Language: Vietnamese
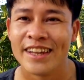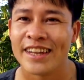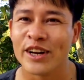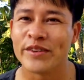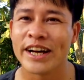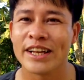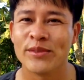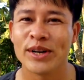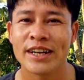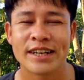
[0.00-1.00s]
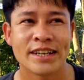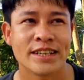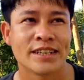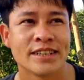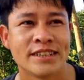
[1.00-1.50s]
thì hôm nay thì muốn
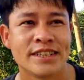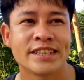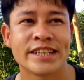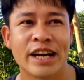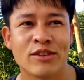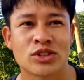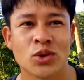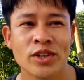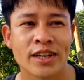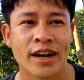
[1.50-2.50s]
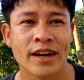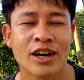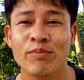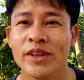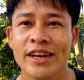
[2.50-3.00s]
uh, chia sẻ một số những cái
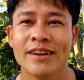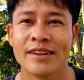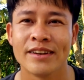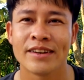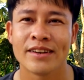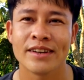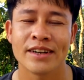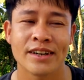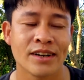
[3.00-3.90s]
góc nhìn uh,